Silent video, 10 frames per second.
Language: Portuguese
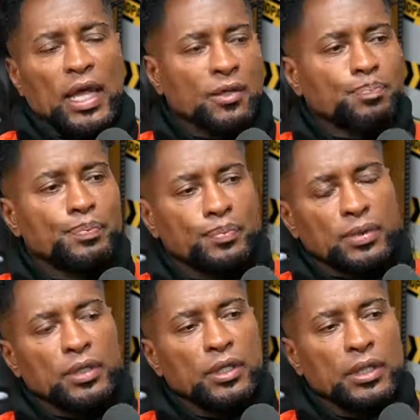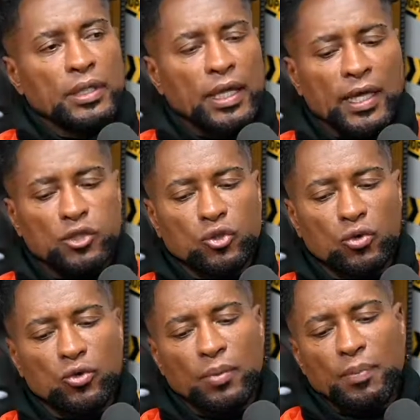E, a, e, e eles,
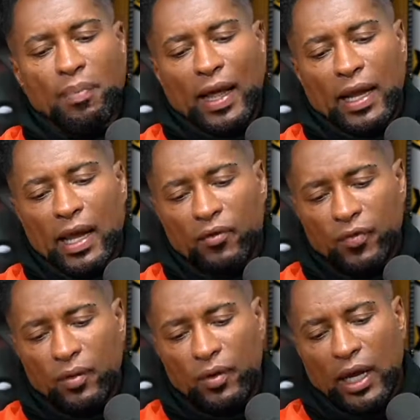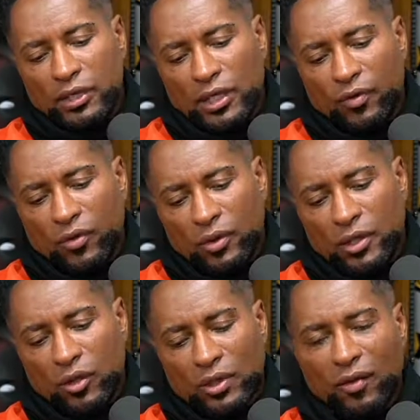quando me paravam, achavam
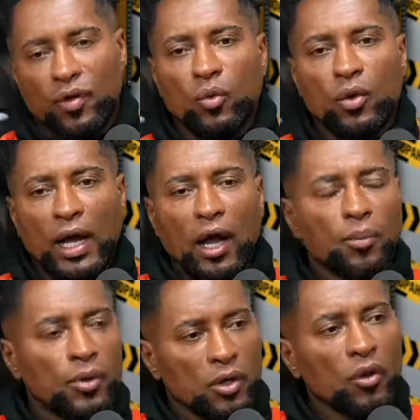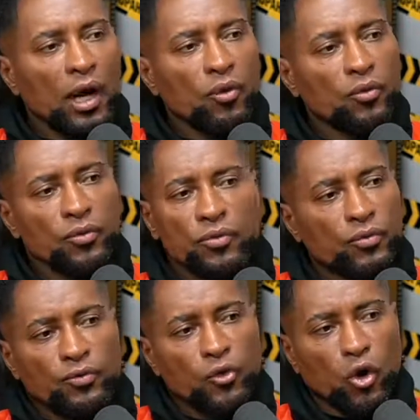que eu estava com o carro porque o carro
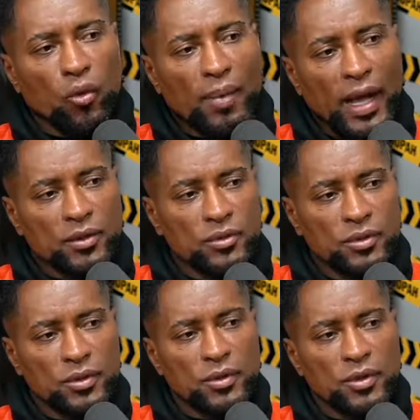foi roubado.